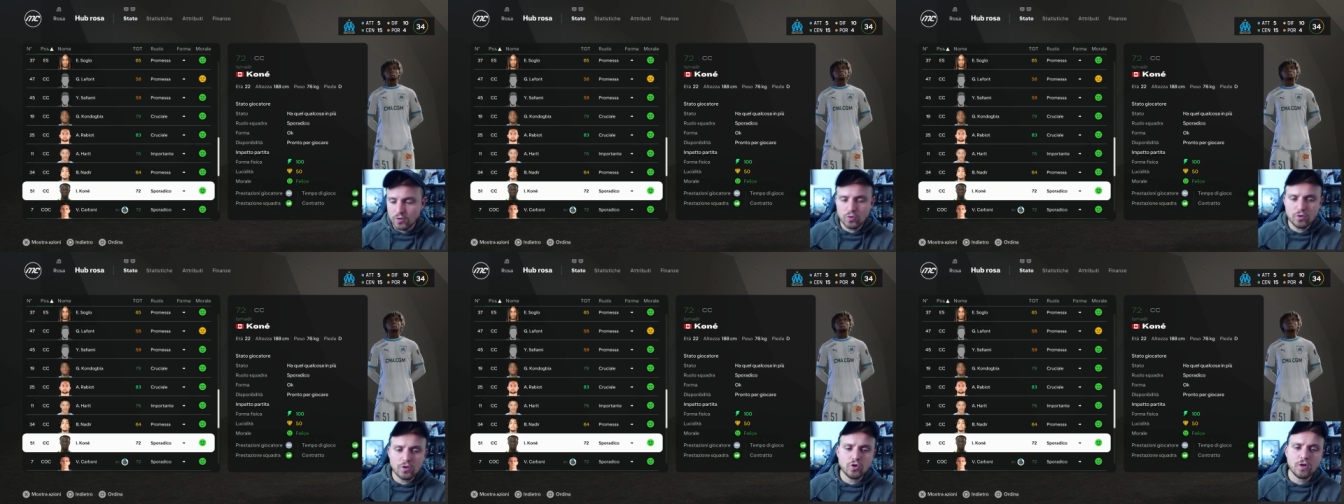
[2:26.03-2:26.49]

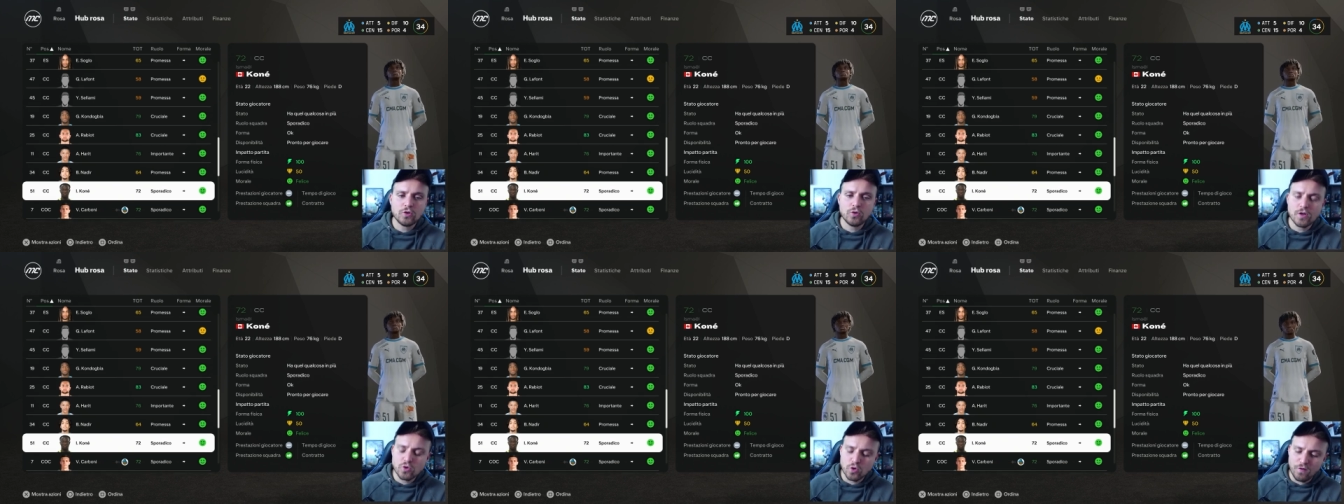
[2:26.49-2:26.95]
tutti
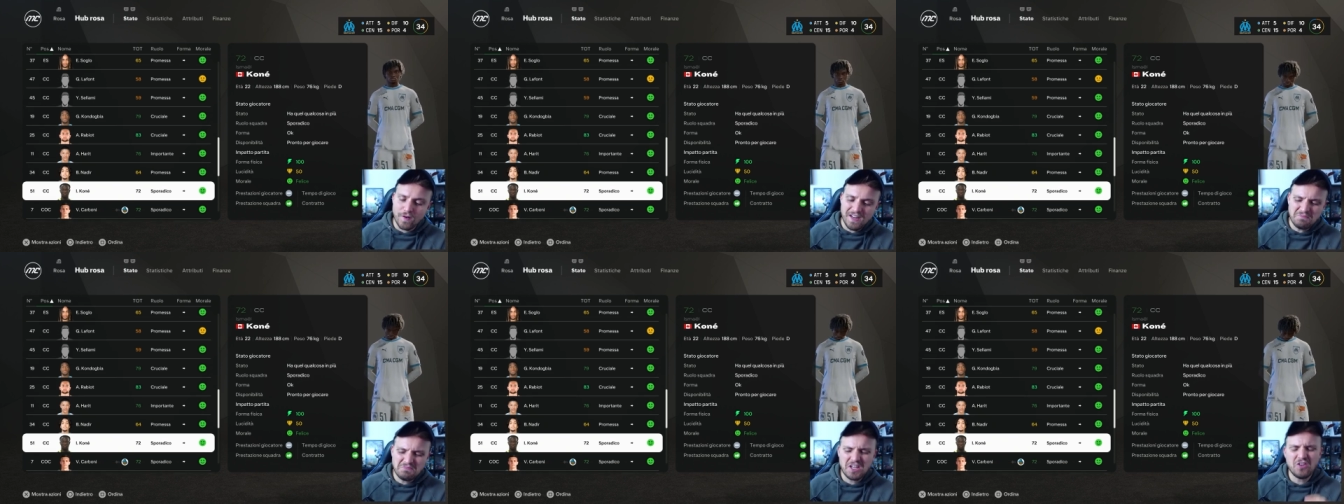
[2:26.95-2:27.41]
giocatori
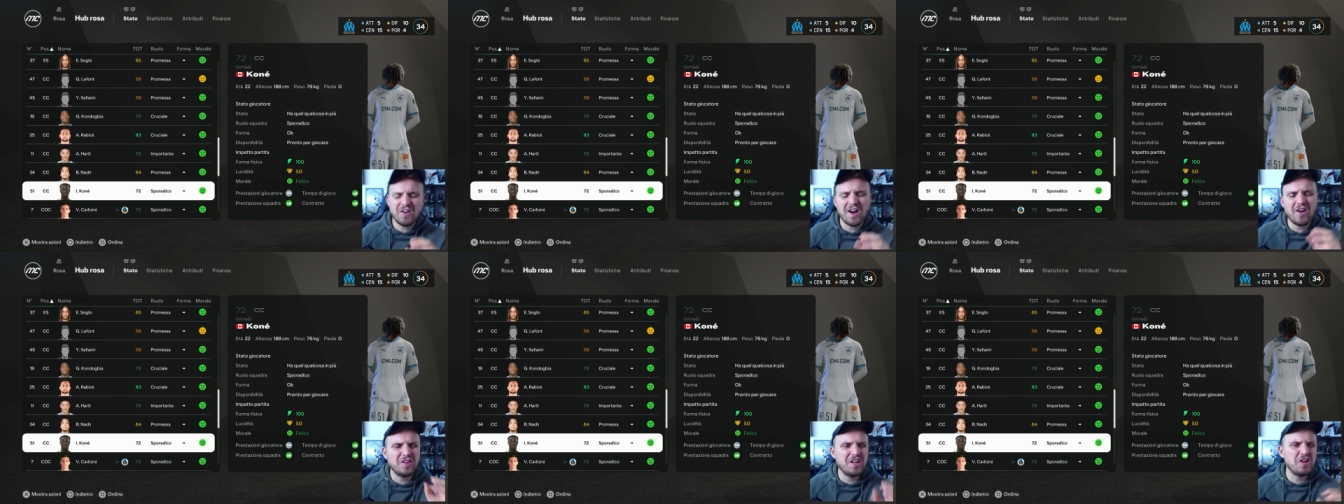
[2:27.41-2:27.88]
giovani che non
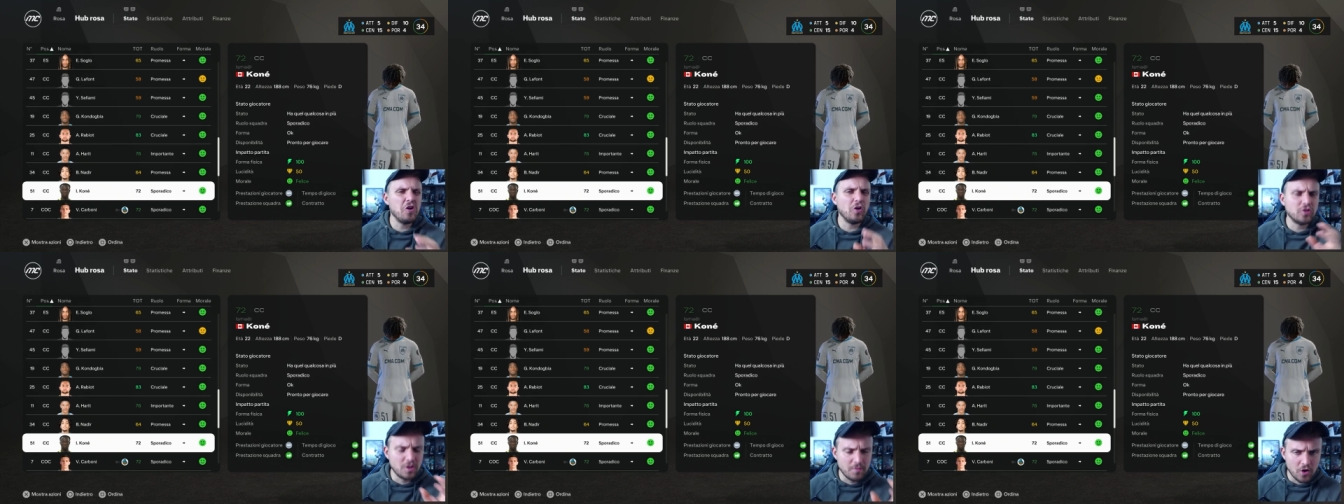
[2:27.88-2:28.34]
hanno degli
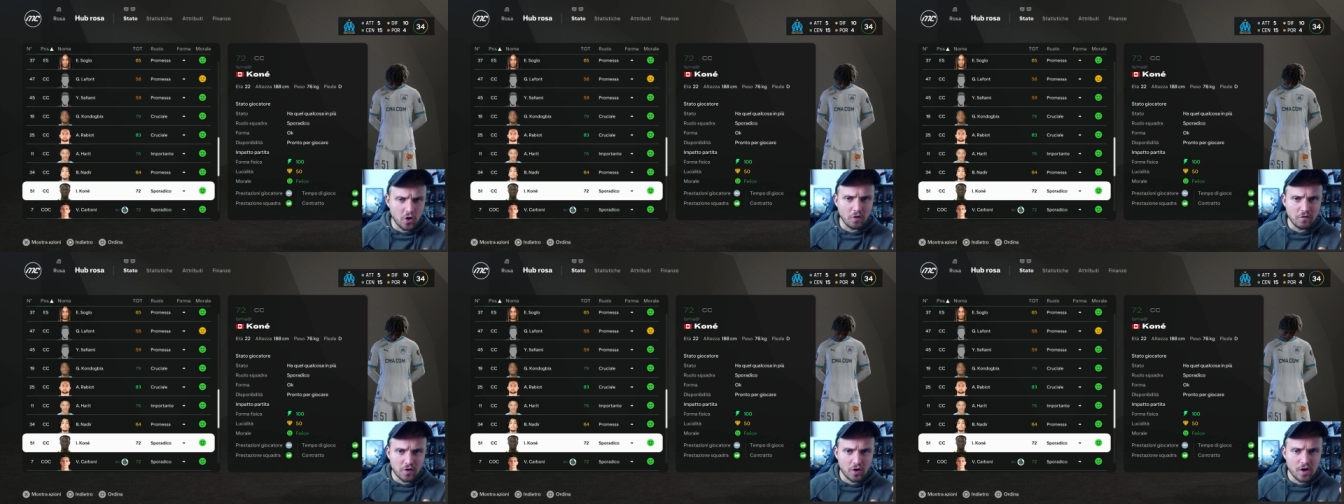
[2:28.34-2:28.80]
ottimi
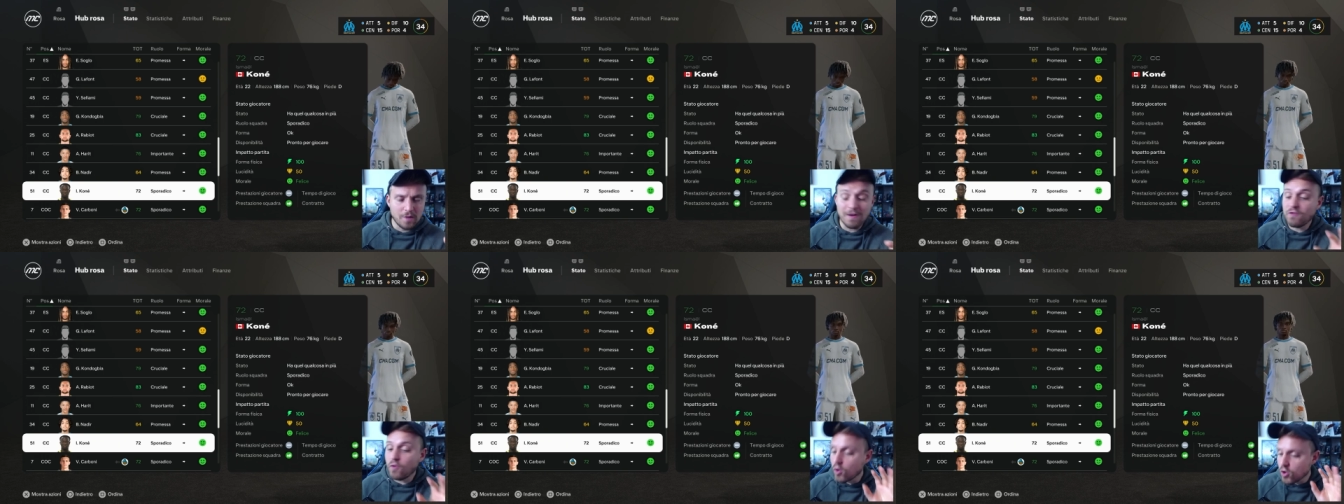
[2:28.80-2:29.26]
overall, ma
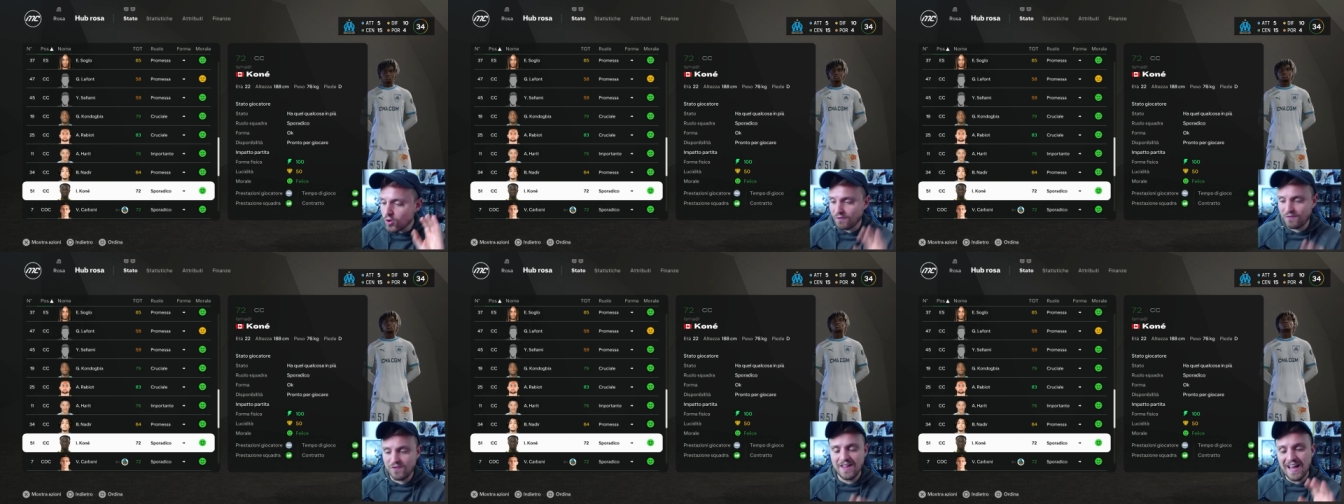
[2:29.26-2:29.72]
voglio
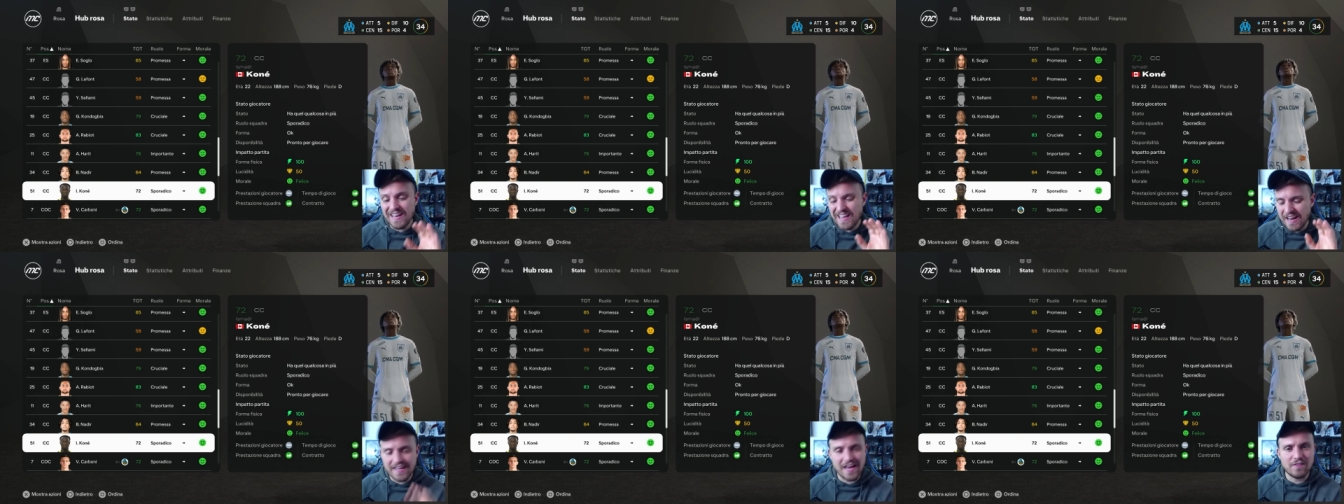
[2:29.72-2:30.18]
affidargli
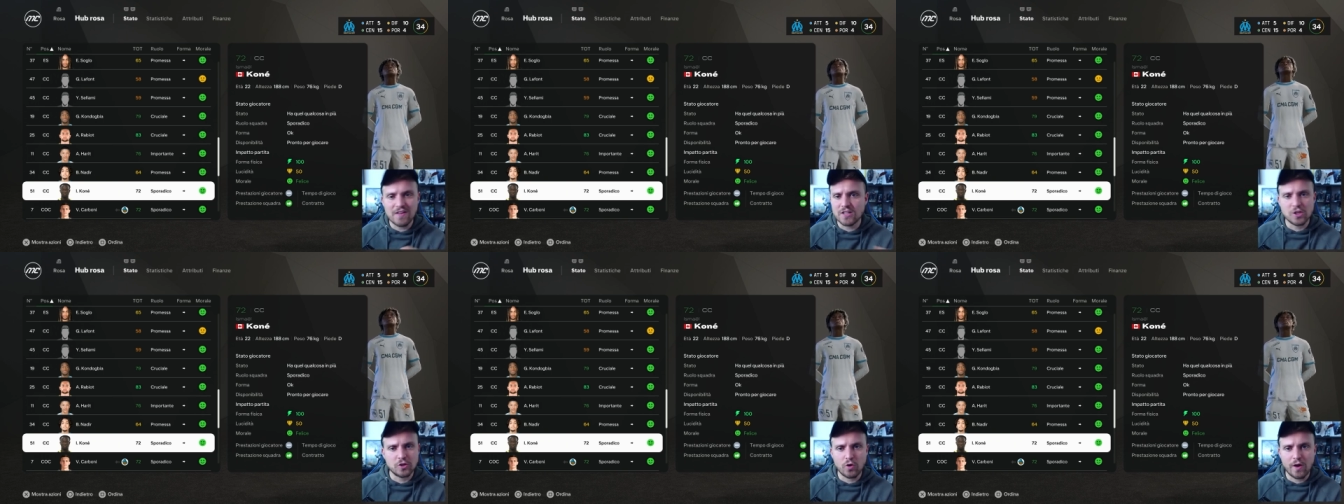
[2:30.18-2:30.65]
le chiavi del
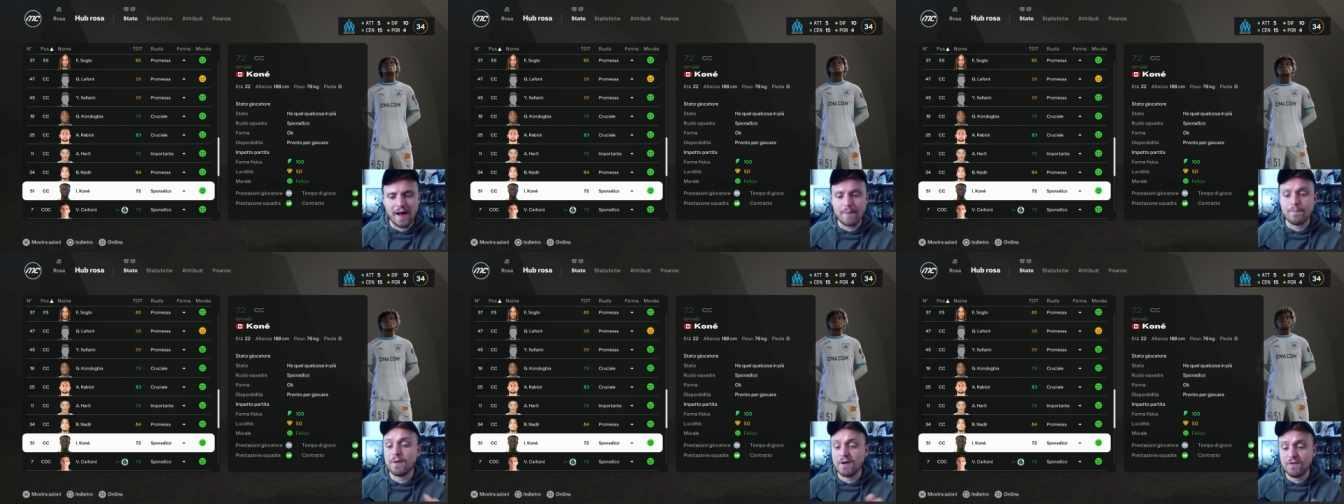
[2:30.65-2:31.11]

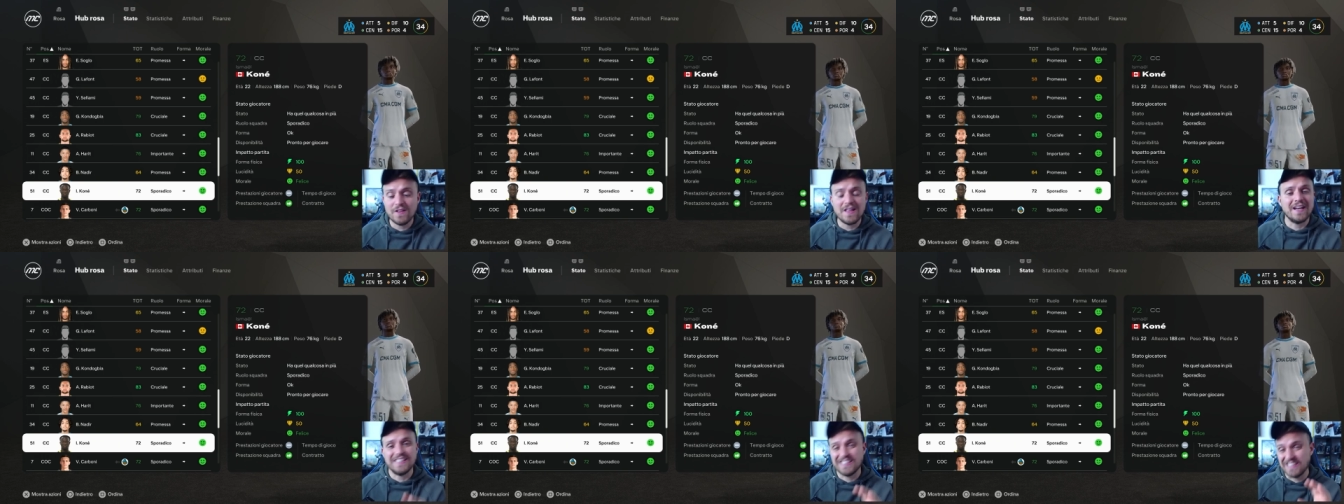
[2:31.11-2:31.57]
centrocampo per
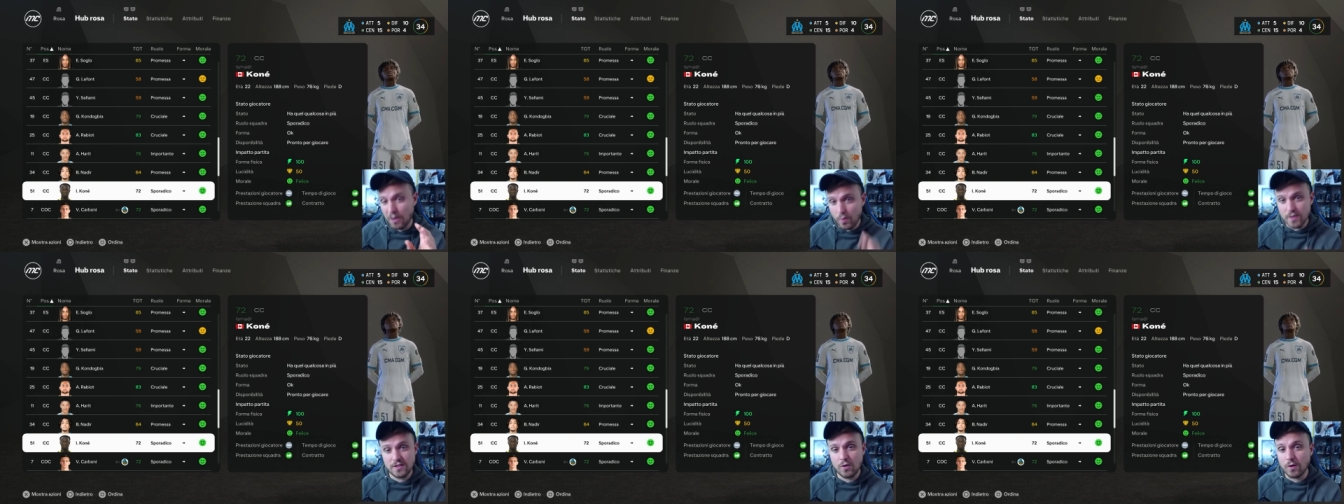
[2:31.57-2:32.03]
vedere se da
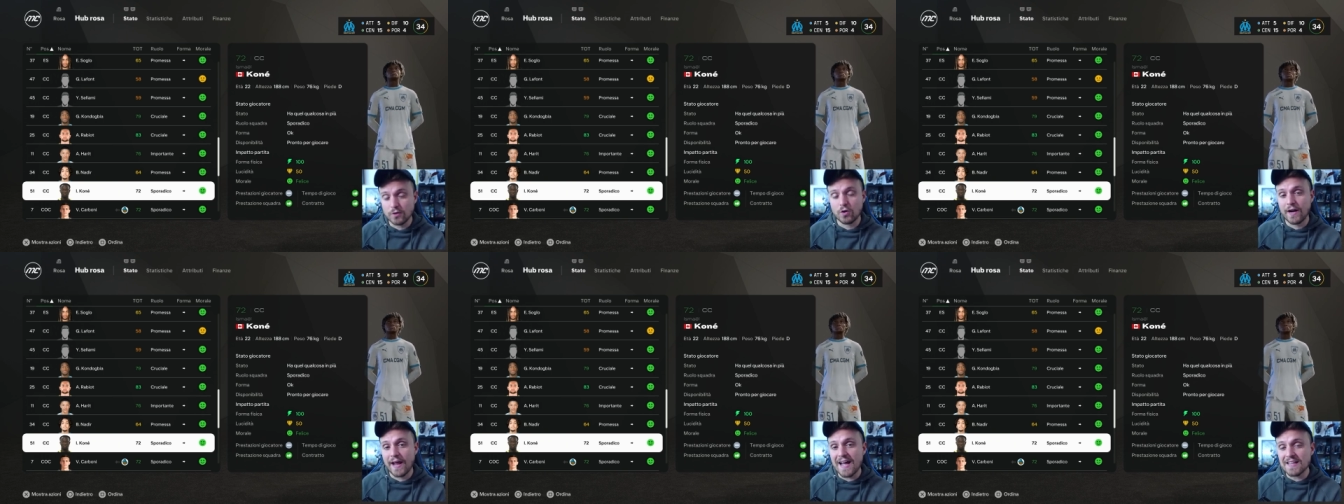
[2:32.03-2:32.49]
questi quattro
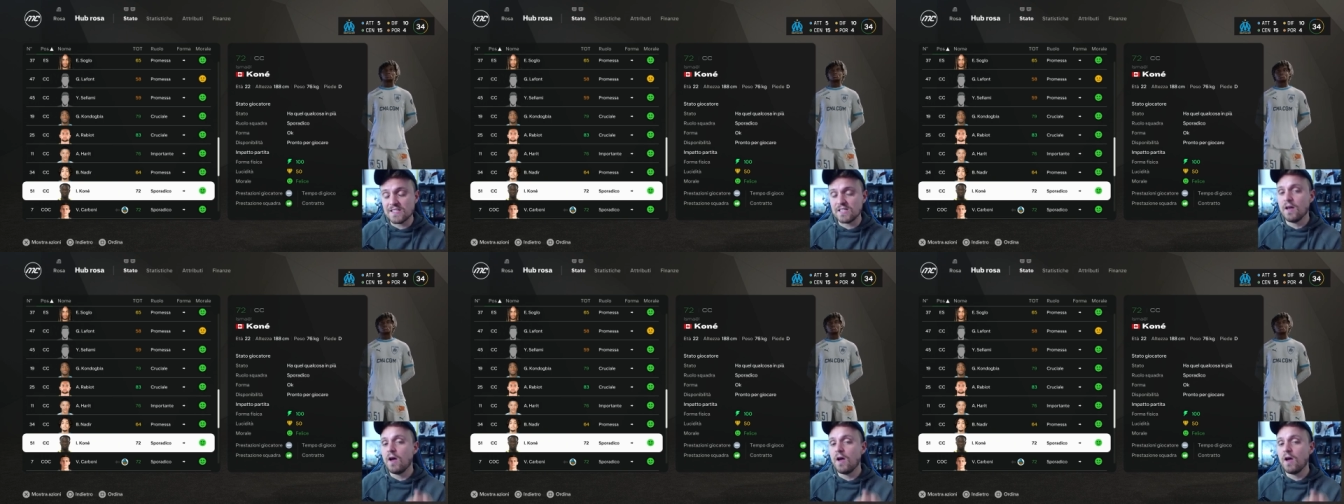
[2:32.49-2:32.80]
ragazzi